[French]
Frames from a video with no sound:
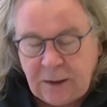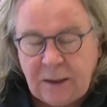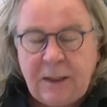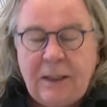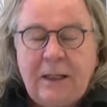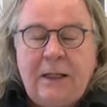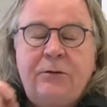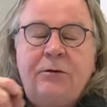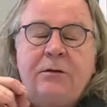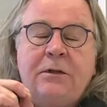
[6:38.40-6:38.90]

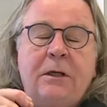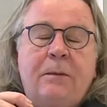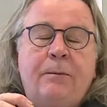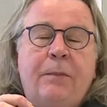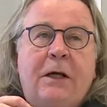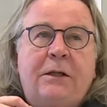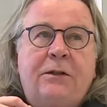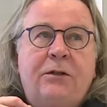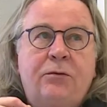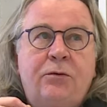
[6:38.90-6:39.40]
La deuxième
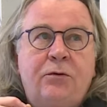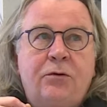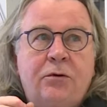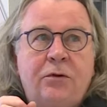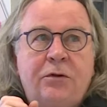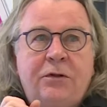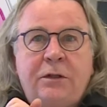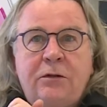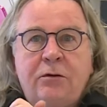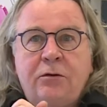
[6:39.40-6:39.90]
partie du
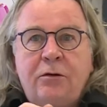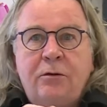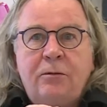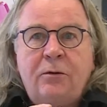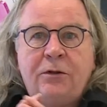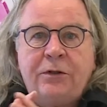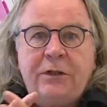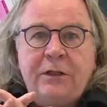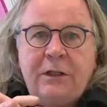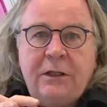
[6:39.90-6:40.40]
jeu, c'est de
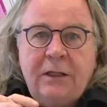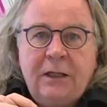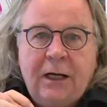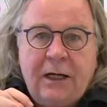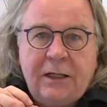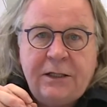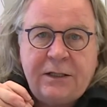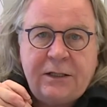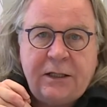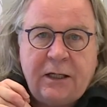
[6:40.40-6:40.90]
demander
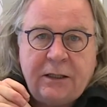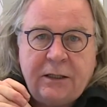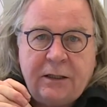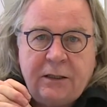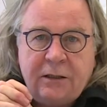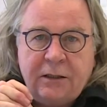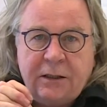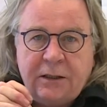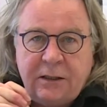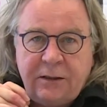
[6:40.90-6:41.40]
à
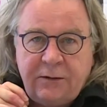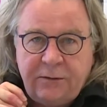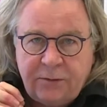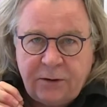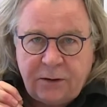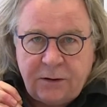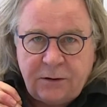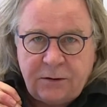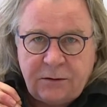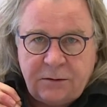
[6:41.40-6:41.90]
chaque
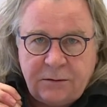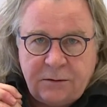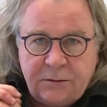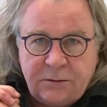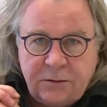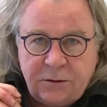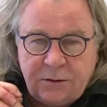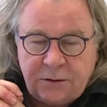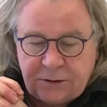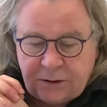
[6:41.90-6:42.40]
écrivain,
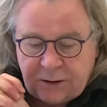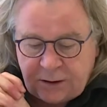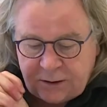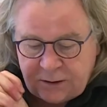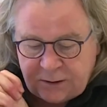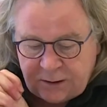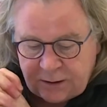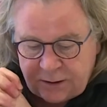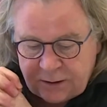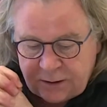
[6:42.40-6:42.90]
à chaque
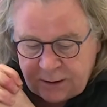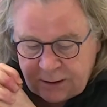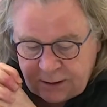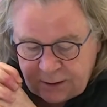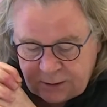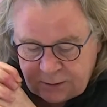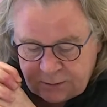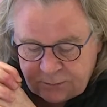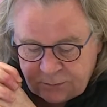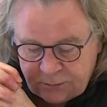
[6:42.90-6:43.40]

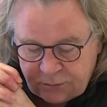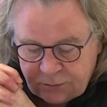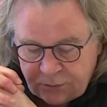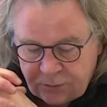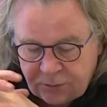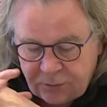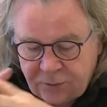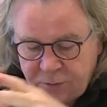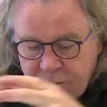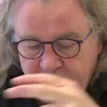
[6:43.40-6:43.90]
stagiaire,
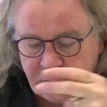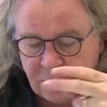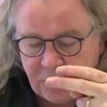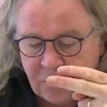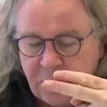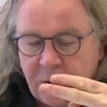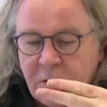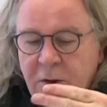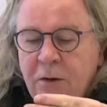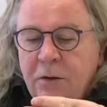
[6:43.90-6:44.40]
de,
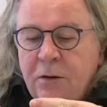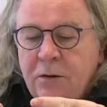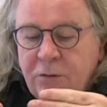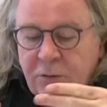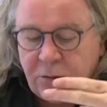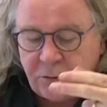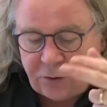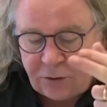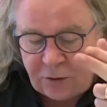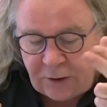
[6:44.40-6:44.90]

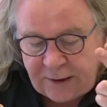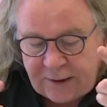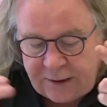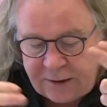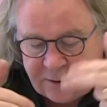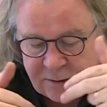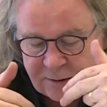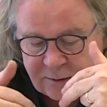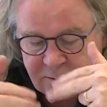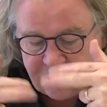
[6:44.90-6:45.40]
dans sa
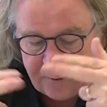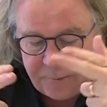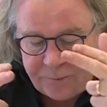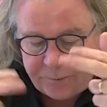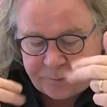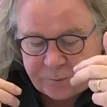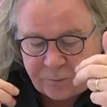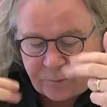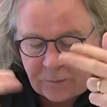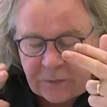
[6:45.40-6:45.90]
liste,
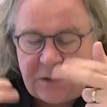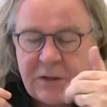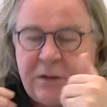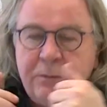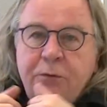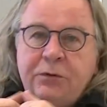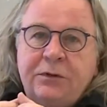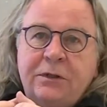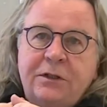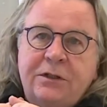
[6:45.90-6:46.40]
c'est
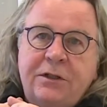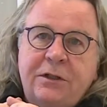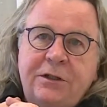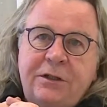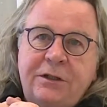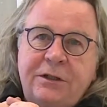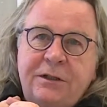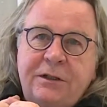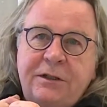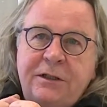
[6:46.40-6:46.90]
pour ça que j'ai
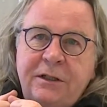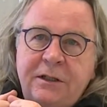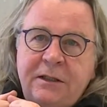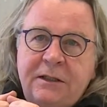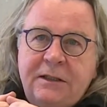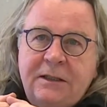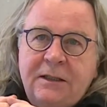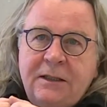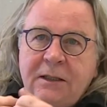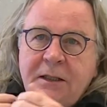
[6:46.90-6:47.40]
dit
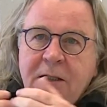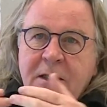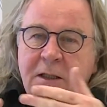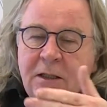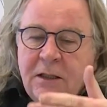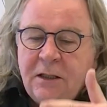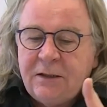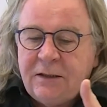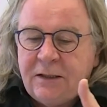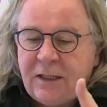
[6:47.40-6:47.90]
6,
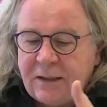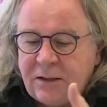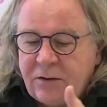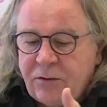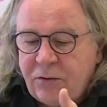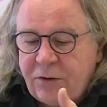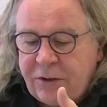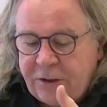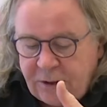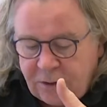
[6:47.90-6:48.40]

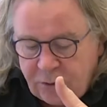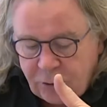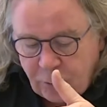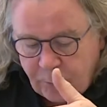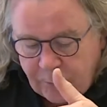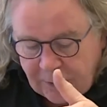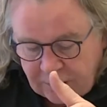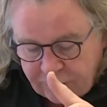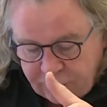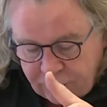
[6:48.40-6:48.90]
d'associer deux
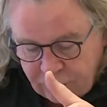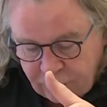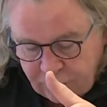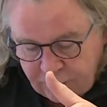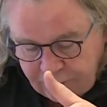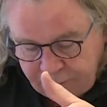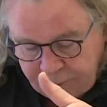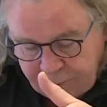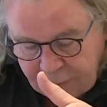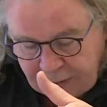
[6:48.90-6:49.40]
par deux.
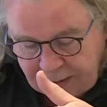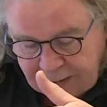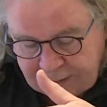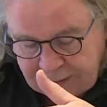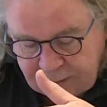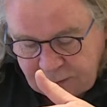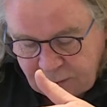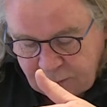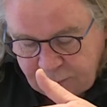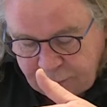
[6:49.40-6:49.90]
Par
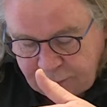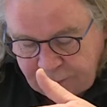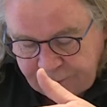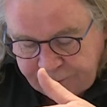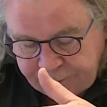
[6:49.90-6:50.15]
exemple,